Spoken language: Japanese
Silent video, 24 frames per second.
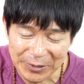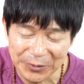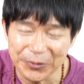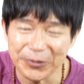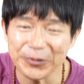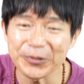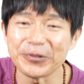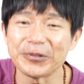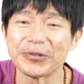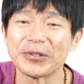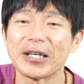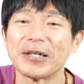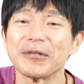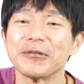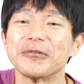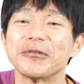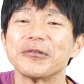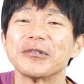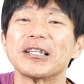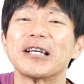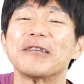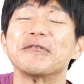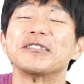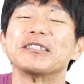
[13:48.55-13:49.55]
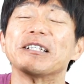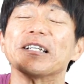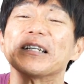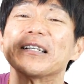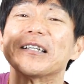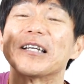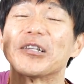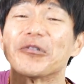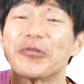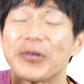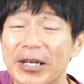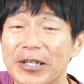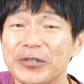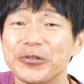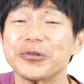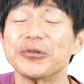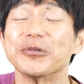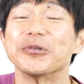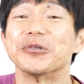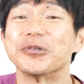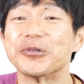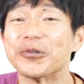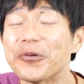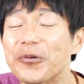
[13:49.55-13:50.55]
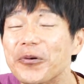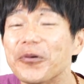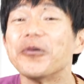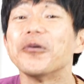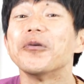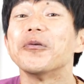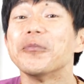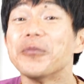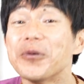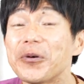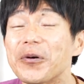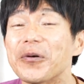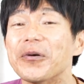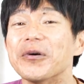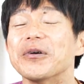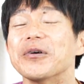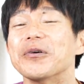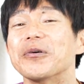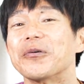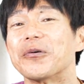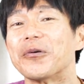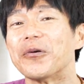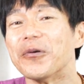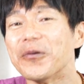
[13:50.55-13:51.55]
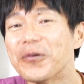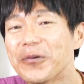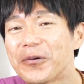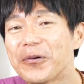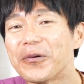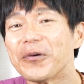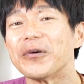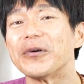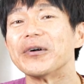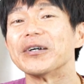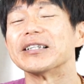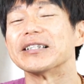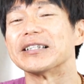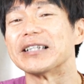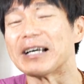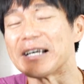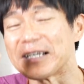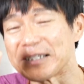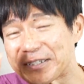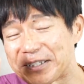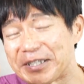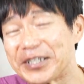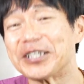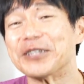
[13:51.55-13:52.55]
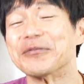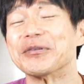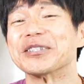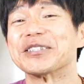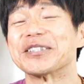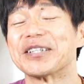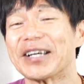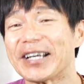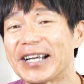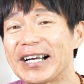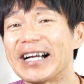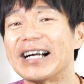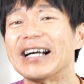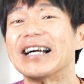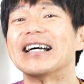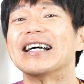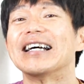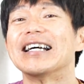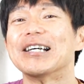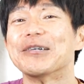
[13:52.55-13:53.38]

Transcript: どういう食べ物を食べちゃいけないのかという情報も今後出していきますから、